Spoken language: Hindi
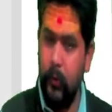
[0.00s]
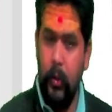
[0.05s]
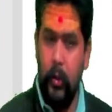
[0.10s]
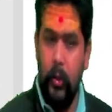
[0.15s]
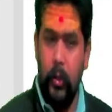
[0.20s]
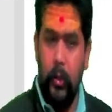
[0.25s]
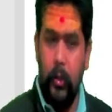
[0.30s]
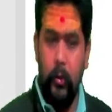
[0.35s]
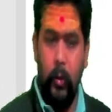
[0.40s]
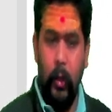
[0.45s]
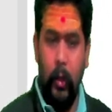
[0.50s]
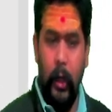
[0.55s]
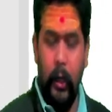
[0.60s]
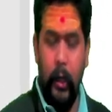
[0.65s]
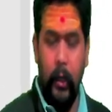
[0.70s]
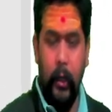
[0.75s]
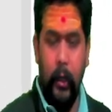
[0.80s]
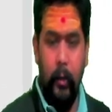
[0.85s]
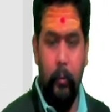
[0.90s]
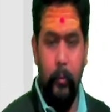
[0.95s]
तो अगर
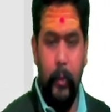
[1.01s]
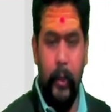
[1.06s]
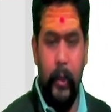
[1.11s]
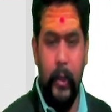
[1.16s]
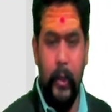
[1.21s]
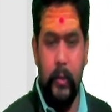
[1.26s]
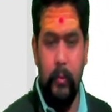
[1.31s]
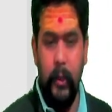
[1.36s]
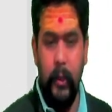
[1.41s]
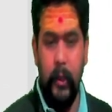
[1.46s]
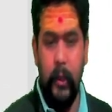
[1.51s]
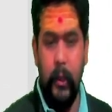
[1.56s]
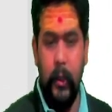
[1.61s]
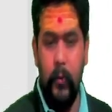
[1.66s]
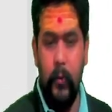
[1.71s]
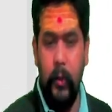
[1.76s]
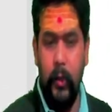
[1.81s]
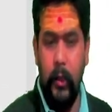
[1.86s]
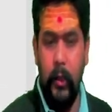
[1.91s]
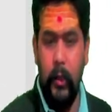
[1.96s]
हम मैनेजमेंट
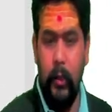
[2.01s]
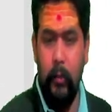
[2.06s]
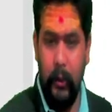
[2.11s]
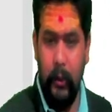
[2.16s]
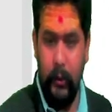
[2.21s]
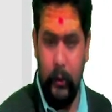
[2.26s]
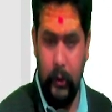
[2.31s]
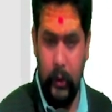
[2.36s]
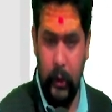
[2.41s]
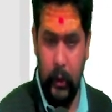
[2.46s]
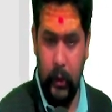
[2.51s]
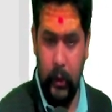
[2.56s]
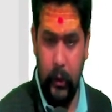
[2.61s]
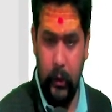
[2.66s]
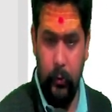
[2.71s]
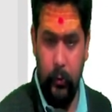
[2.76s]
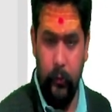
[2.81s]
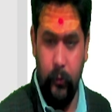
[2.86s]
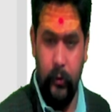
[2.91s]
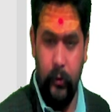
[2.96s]
अकाउंटिंग की बात करें
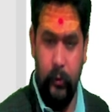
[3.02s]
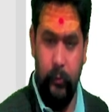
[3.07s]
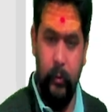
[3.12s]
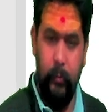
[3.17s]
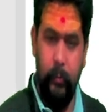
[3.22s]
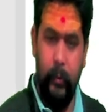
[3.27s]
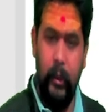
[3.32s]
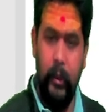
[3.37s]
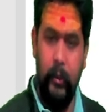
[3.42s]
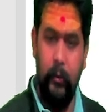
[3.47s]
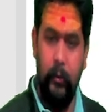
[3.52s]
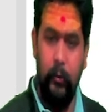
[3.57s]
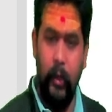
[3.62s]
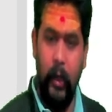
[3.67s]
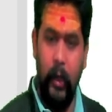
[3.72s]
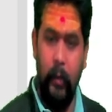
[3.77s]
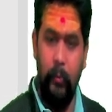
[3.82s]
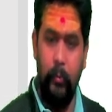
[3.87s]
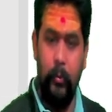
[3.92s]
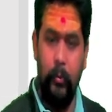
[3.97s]
तो सबसे पहले तो
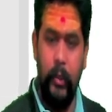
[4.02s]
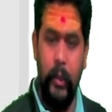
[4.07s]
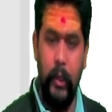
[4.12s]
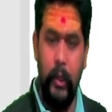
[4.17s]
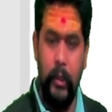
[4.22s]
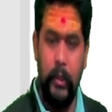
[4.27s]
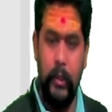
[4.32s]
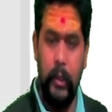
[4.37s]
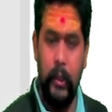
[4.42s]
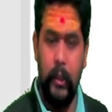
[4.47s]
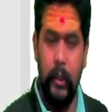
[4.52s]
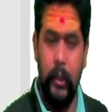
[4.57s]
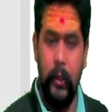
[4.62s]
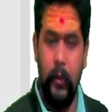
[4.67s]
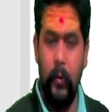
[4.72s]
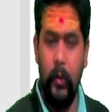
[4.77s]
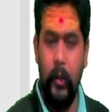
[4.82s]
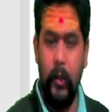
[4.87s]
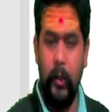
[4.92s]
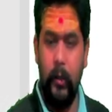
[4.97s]
आपको ये जानना
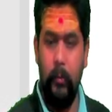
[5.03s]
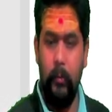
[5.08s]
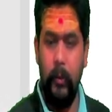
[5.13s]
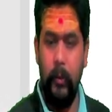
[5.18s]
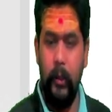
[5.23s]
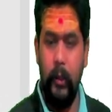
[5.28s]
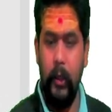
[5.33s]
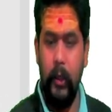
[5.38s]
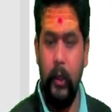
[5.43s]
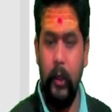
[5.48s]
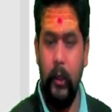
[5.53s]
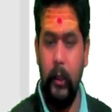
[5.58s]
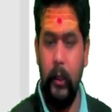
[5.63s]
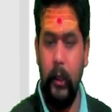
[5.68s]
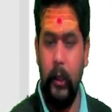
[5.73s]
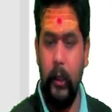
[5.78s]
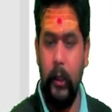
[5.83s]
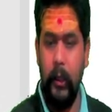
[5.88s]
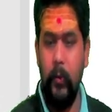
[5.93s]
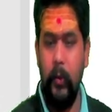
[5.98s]
होगा कि भैया
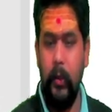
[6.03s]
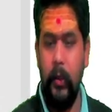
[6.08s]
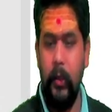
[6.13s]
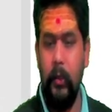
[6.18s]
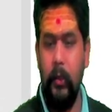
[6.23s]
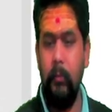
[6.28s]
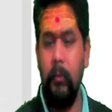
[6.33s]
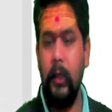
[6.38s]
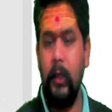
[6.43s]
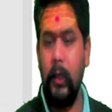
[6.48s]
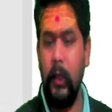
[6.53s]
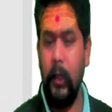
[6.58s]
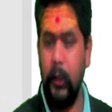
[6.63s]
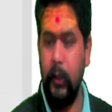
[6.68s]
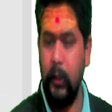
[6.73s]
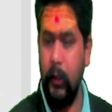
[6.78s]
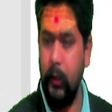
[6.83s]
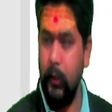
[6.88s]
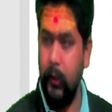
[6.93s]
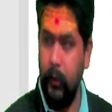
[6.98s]
अकाउंटिंग में क्या
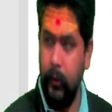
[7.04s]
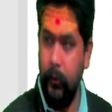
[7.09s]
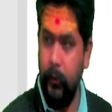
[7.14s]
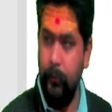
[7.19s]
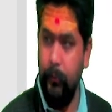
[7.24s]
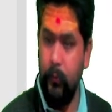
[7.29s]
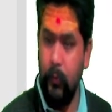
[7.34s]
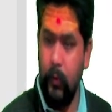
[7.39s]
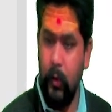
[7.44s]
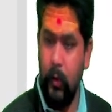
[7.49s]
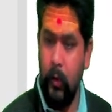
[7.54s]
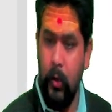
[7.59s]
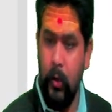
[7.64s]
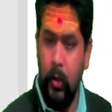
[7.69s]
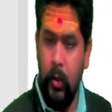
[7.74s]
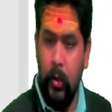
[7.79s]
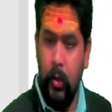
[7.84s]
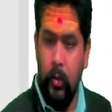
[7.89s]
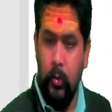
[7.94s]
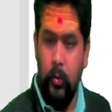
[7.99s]
क्या है
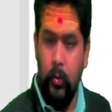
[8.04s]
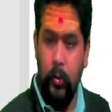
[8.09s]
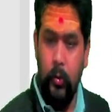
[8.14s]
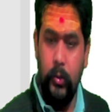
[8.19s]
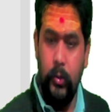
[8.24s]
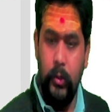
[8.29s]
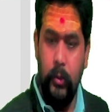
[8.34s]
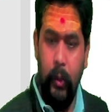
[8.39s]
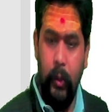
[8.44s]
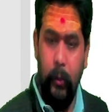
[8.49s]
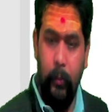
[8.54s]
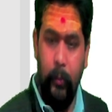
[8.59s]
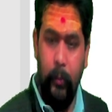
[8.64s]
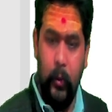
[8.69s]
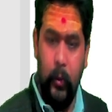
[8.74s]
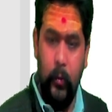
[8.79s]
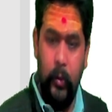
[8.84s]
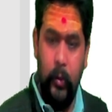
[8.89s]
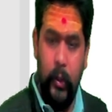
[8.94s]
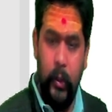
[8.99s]
तो देखो जब आप
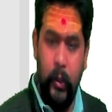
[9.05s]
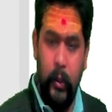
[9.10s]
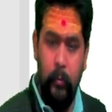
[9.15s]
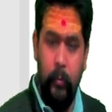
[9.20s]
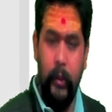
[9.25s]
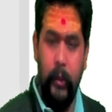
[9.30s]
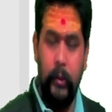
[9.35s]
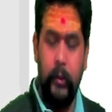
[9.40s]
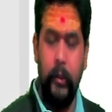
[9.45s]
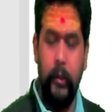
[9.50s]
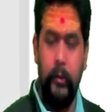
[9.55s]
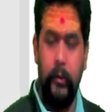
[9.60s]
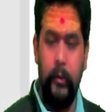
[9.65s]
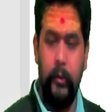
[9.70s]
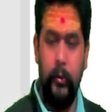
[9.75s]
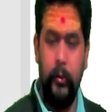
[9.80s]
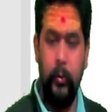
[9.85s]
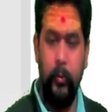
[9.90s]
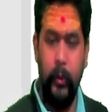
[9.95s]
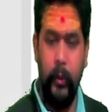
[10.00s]
अकाउंटिंग की बात करते हो
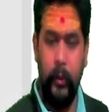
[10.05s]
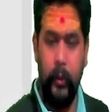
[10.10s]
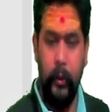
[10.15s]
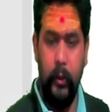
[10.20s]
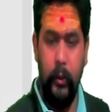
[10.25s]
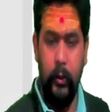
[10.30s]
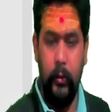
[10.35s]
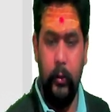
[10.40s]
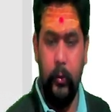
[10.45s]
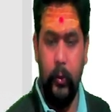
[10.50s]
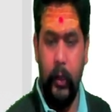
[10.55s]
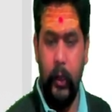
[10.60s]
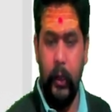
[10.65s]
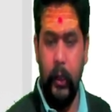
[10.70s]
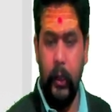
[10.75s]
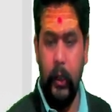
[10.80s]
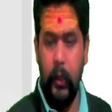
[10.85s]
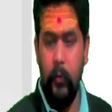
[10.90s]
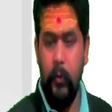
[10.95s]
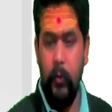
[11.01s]
बेटा तो
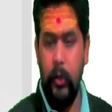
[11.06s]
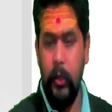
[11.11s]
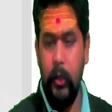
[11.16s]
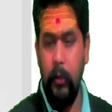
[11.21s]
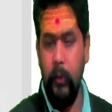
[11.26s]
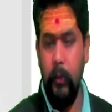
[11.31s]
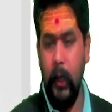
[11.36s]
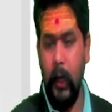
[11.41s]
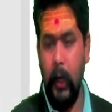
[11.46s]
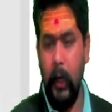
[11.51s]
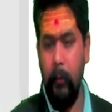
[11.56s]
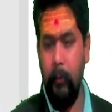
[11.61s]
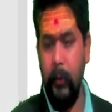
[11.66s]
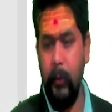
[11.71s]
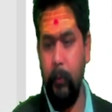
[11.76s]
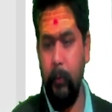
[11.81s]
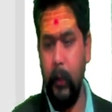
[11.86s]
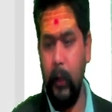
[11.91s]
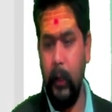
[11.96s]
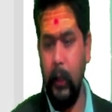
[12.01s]
अकाउंटिंग में आपने
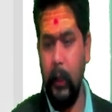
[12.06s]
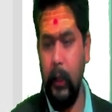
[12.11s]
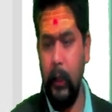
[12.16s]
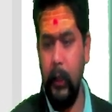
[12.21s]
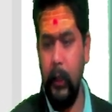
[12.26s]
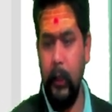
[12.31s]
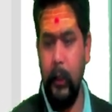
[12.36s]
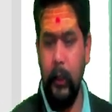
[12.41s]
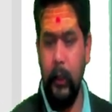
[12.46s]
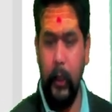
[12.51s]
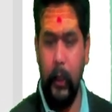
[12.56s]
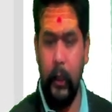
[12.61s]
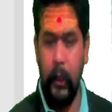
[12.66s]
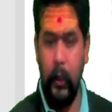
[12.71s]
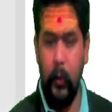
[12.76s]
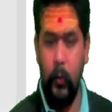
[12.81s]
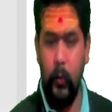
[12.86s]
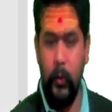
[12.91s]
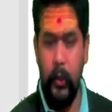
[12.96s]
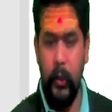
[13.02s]
पढ़ा है कि
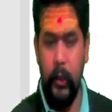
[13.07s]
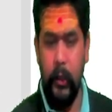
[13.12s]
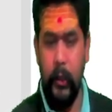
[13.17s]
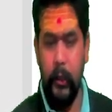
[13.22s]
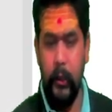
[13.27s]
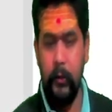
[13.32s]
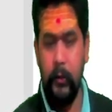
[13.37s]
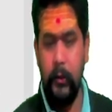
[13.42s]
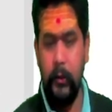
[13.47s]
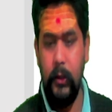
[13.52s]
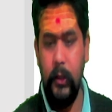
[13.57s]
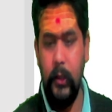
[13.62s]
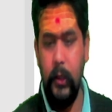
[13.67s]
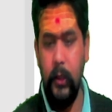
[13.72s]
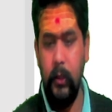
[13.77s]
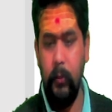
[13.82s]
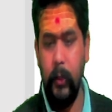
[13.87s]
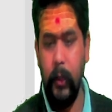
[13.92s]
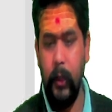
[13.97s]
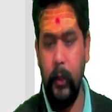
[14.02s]
अकाउंटिंग के तीन
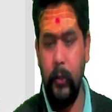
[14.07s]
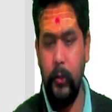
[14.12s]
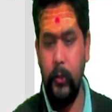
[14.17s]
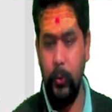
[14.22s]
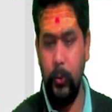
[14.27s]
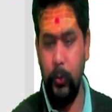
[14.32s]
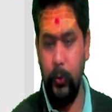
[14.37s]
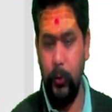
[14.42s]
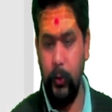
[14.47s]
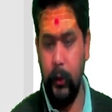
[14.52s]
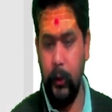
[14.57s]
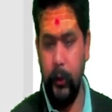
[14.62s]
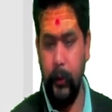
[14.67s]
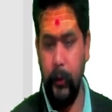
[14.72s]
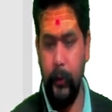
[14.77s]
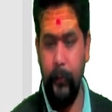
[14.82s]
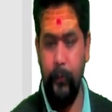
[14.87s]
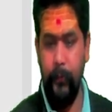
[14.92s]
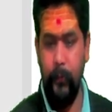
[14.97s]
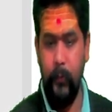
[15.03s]
ब्रांच होते हैं
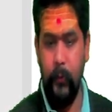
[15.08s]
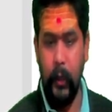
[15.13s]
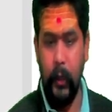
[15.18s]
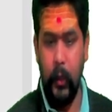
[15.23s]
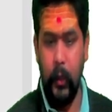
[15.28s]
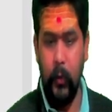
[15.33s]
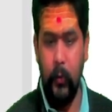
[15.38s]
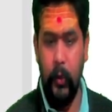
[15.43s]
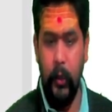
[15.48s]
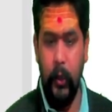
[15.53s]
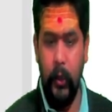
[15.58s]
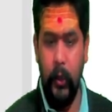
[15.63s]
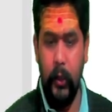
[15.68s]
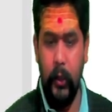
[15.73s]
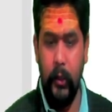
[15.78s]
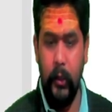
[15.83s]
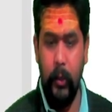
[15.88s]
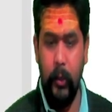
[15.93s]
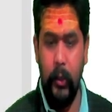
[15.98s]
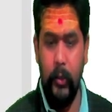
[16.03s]
अकाउंटिंग के कितने
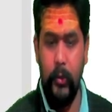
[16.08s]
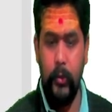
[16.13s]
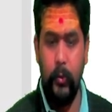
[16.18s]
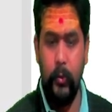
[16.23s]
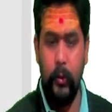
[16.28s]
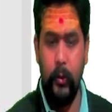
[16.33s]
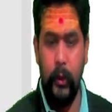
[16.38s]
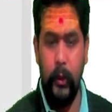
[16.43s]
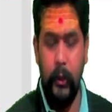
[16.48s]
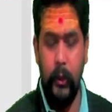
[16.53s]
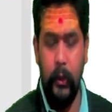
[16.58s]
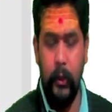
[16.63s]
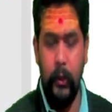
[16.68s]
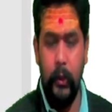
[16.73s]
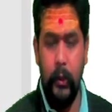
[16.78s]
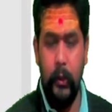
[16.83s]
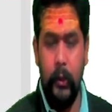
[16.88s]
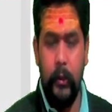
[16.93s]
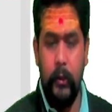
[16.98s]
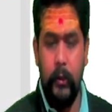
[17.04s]
ब्रांच होते हैं
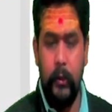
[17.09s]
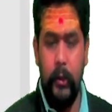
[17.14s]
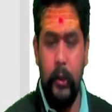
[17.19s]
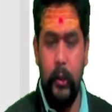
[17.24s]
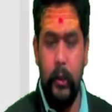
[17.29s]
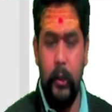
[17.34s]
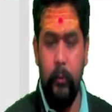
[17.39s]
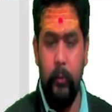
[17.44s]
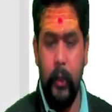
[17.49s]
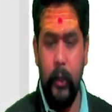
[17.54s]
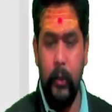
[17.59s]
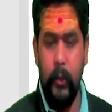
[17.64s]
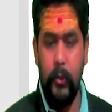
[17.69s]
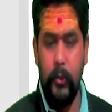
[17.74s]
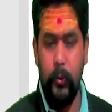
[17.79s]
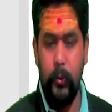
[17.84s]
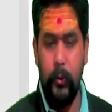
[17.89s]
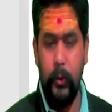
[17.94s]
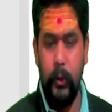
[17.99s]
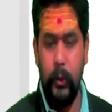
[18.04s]
तीन ब्रांच
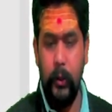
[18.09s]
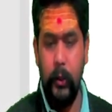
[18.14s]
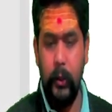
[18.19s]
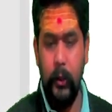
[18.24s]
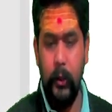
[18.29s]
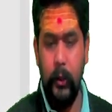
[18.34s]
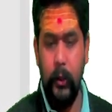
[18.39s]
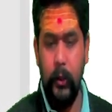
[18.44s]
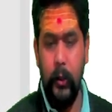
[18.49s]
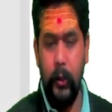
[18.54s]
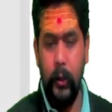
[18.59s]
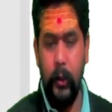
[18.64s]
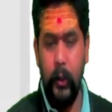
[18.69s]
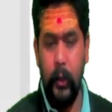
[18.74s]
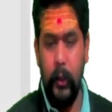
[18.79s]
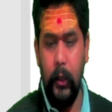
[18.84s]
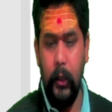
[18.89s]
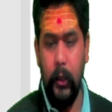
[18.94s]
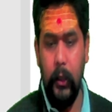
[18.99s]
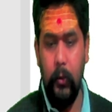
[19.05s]
होते हैं
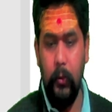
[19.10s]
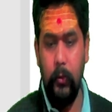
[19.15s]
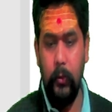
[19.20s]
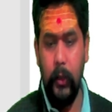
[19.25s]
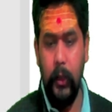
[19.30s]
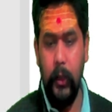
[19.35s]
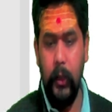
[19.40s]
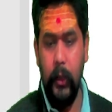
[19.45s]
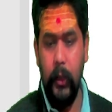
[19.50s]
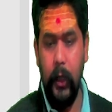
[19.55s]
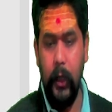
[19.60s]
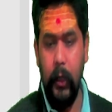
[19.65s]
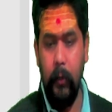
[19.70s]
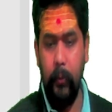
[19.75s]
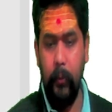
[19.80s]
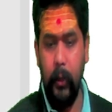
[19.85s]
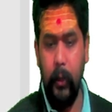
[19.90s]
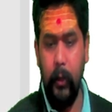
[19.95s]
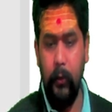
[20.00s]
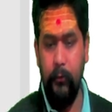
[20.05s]
एक होता है
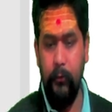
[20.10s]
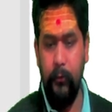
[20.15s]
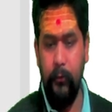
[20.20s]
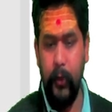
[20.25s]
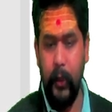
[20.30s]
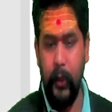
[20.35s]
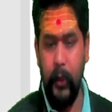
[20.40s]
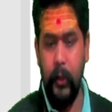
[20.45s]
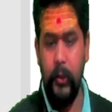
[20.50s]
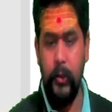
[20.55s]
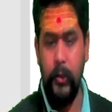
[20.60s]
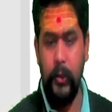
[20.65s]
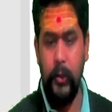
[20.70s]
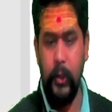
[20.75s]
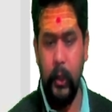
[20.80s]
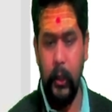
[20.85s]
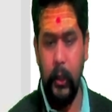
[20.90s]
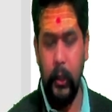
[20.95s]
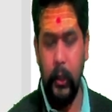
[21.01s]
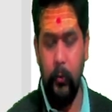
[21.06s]
आपका फाइनेंशियल
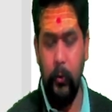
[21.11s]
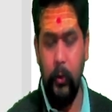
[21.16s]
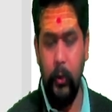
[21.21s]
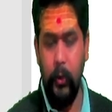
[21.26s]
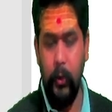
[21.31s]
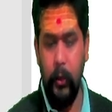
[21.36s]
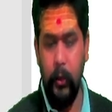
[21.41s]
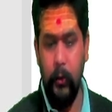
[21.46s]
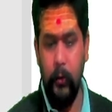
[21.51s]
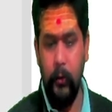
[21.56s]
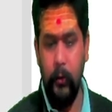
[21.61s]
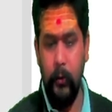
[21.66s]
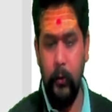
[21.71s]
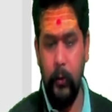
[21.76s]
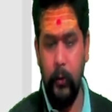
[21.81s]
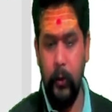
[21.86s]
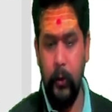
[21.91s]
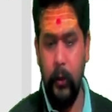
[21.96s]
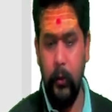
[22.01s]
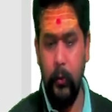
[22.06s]
अकाउंटिंग
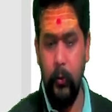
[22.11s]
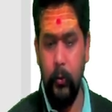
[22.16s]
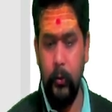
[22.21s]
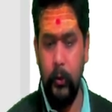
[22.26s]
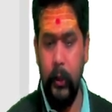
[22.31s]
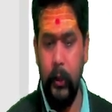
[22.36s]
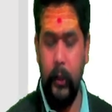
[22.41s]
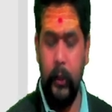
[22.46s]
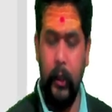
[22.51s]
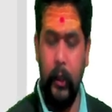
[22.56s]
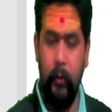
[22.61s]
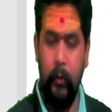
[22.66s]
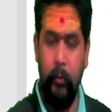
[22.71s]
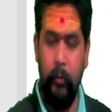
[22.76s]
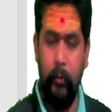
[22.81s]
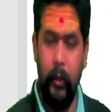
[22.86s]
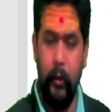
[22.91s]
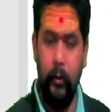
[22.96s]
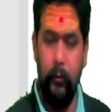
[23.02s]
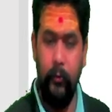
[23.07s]
एक होता है क्या आपका
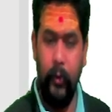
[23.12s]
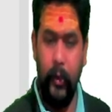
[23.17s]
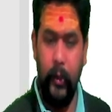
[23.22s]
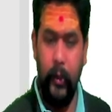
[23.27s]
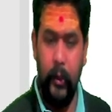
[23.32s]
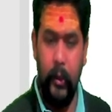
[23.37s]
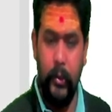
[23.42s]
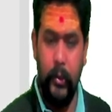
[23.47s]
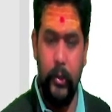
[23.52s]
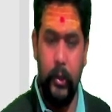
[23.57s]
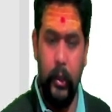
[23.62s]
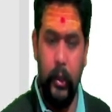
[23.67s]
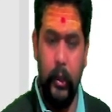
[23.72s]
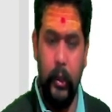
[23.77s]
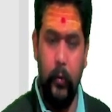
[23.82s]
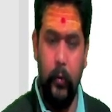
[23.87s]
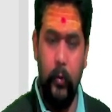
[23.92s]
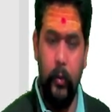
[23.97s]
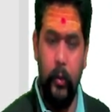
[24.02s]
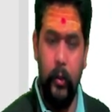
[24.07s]
फाइनेंशियल
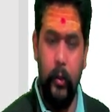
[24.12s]
अकाउंटिंग